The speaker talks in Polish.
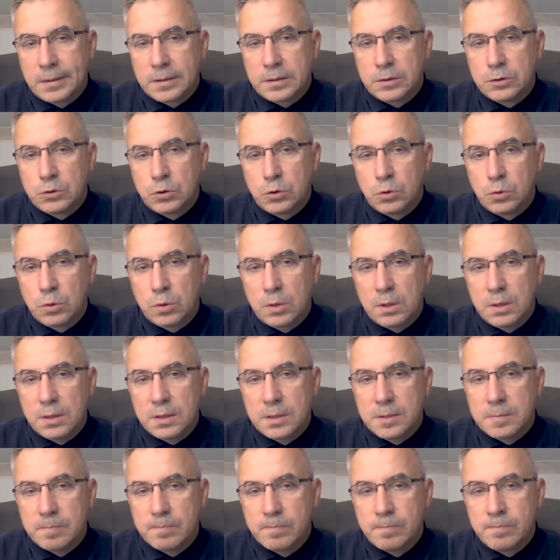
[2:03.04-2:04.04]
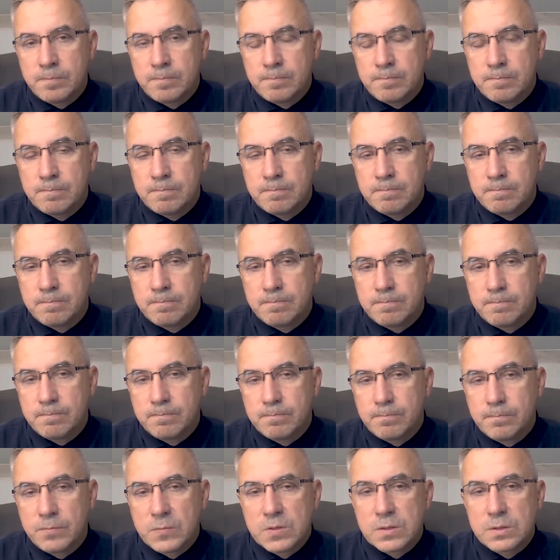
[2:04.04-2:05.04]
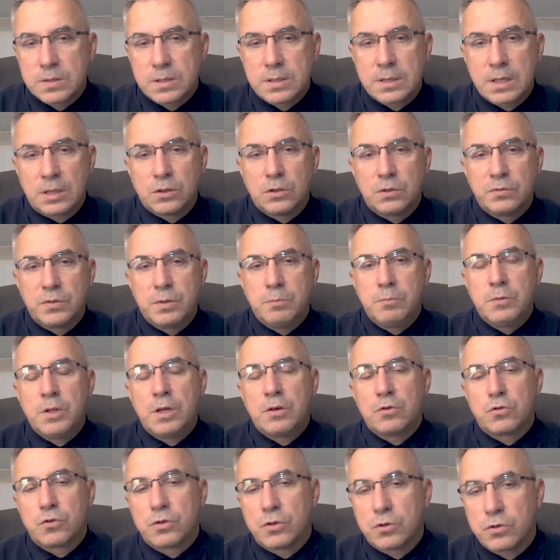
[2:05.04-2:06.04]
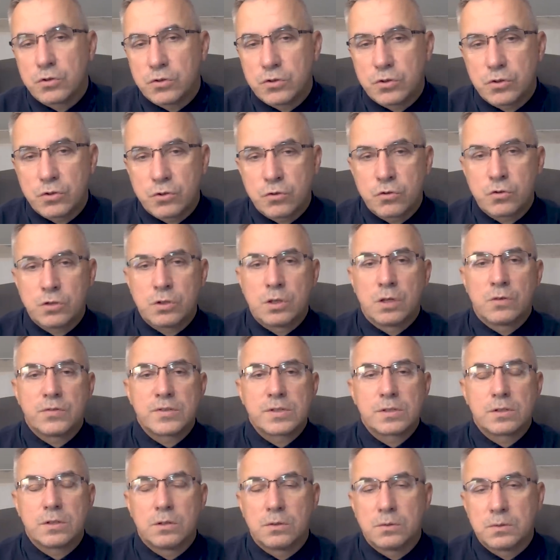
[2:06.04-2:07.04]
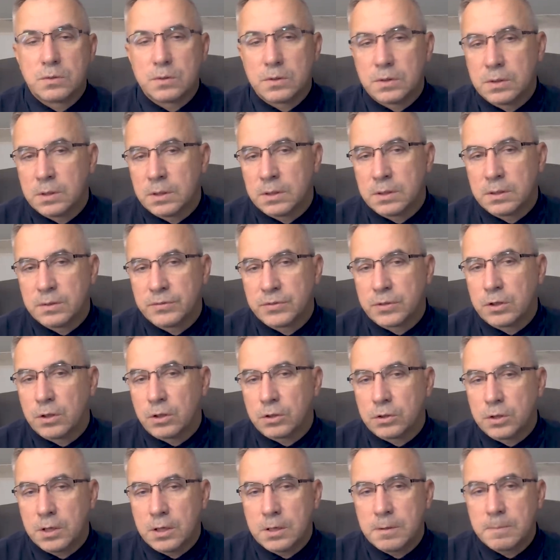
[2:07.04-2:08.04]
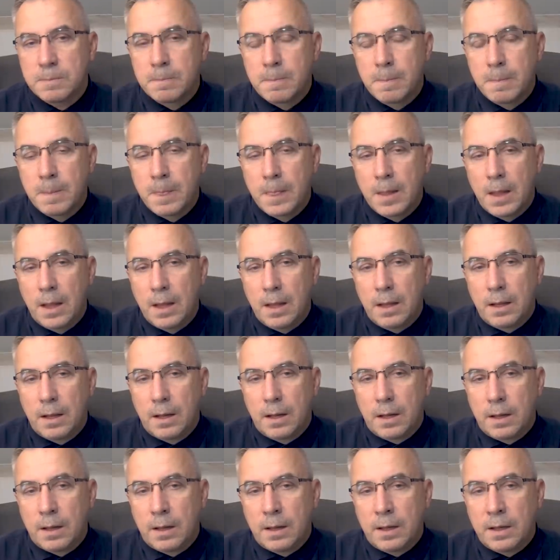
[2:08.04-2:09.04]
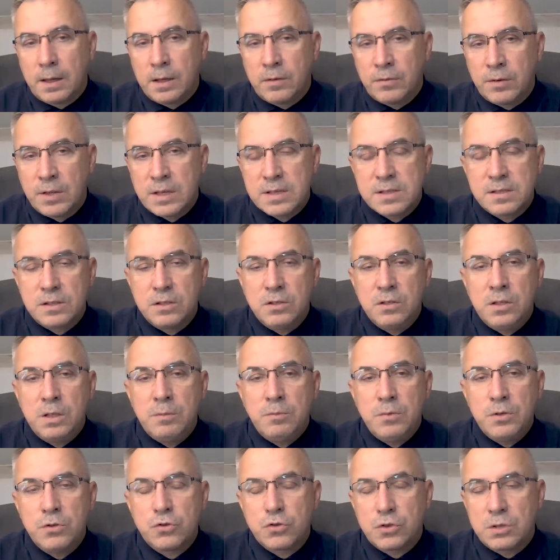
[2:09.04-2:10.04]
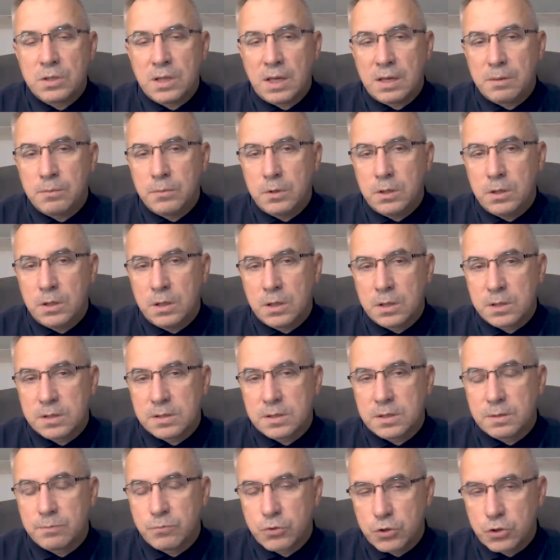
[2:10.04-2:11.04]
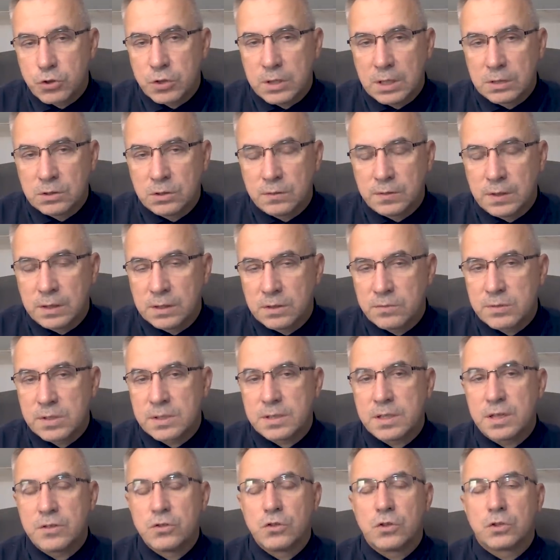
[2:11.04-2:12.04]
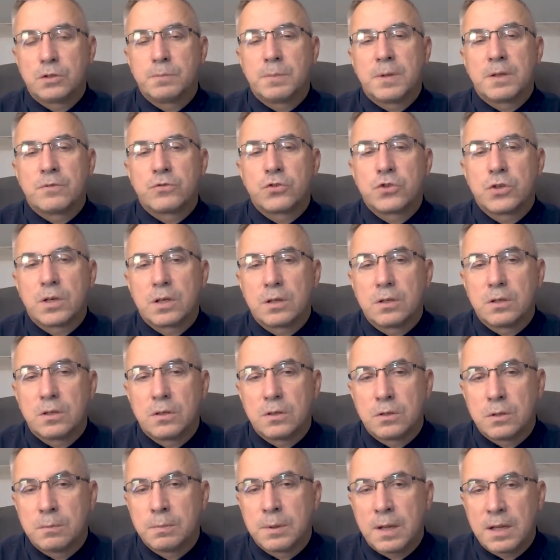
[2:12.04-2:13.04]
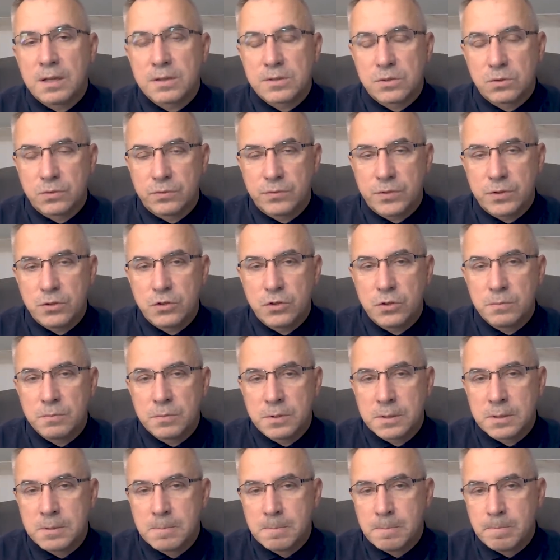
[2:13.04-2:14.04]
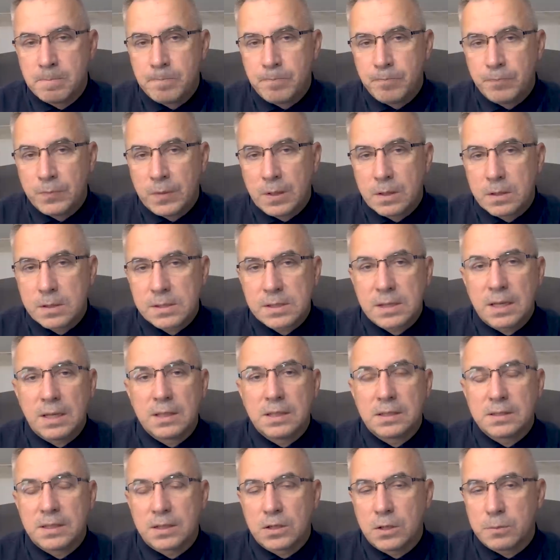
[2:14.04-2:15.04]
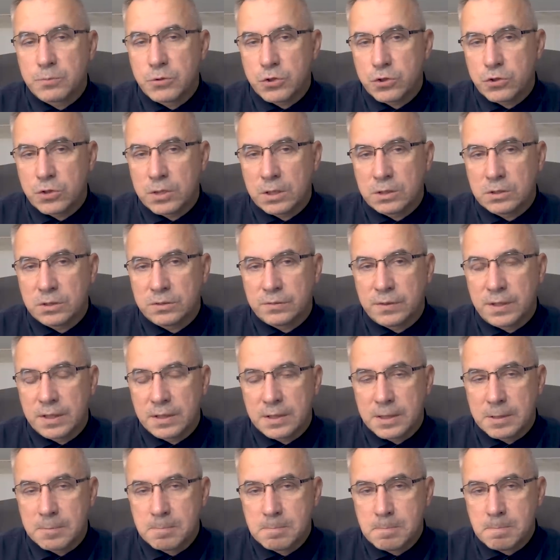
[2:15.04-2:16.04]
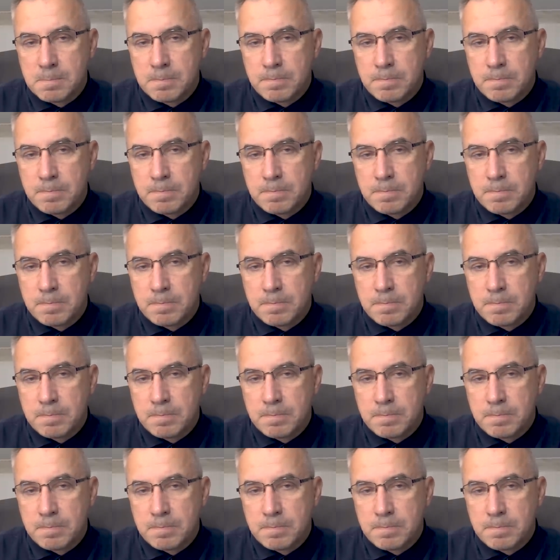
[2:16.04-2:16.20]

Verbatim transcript: który mm, stanowi mniejszość żydowską w Grodnie i wraz z innymi Żydami jest prześladowany. W zasadzie od pierwszego obrazu widzimy skalę tego prześladowania.